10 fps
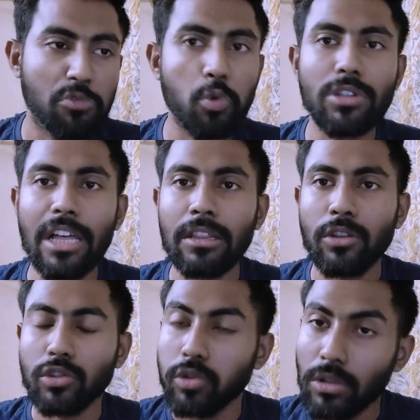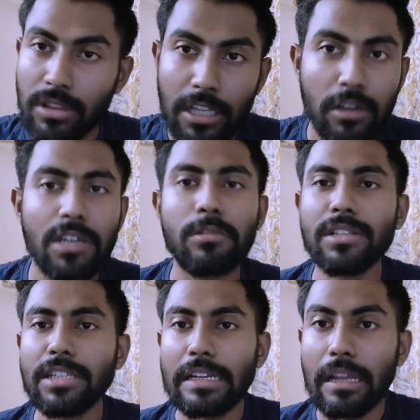দুর্দান্ত সত্যি কথা
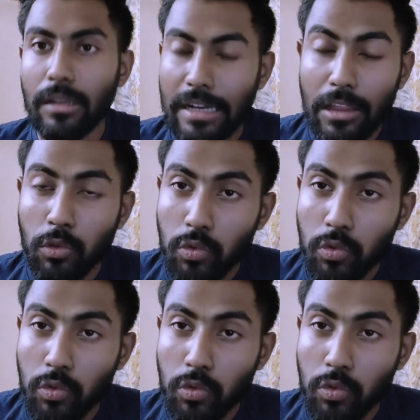বলছি এটা এটা